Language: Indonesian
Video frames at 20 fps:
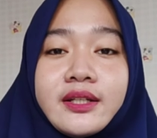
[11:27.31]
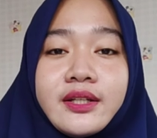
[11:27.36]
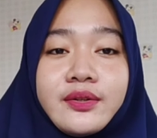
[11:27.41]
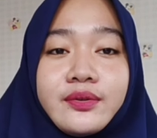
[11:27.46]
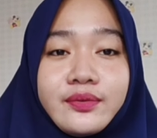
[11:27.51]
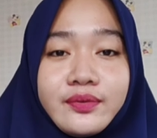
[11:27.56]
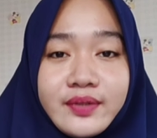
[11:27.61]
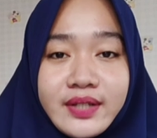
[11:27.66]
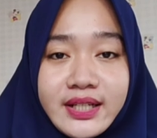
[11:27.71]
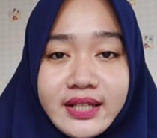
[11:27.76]

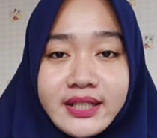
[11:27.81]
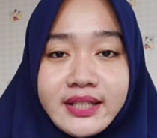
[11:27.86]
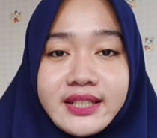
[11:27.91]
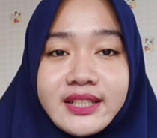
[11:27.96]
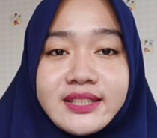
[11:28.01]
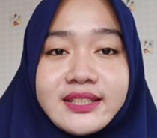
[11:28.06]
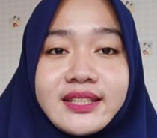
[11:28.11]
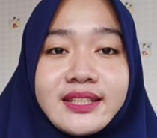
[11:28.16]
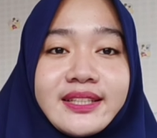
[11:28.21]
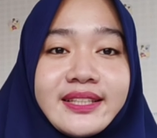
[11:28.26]
giveaway
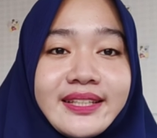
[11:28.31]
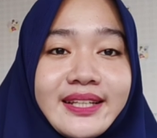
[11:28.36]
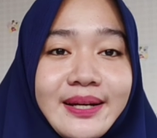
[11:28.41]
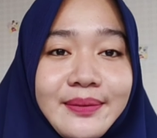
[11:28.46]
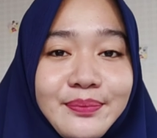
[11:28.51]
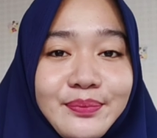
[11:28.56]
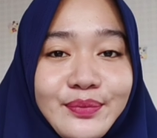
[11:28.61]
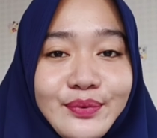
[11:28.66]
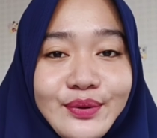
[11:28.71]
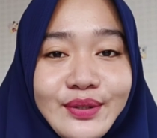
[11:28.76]
di
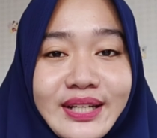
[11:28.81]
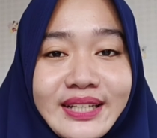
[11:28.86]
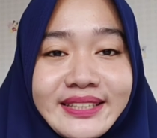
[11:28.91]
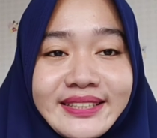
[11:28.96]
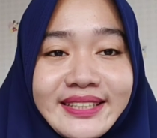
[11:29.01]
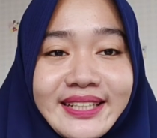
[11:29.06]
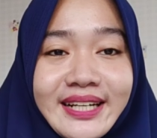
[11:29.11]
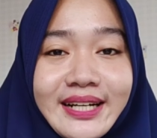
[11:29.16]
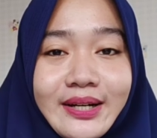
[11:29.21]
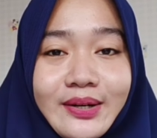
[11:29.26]
setiap
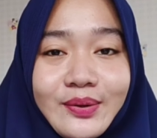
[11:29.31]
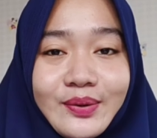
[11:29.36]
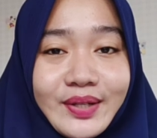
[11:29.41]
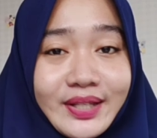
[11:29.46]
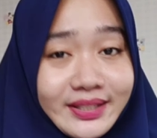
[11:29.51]
bulannya.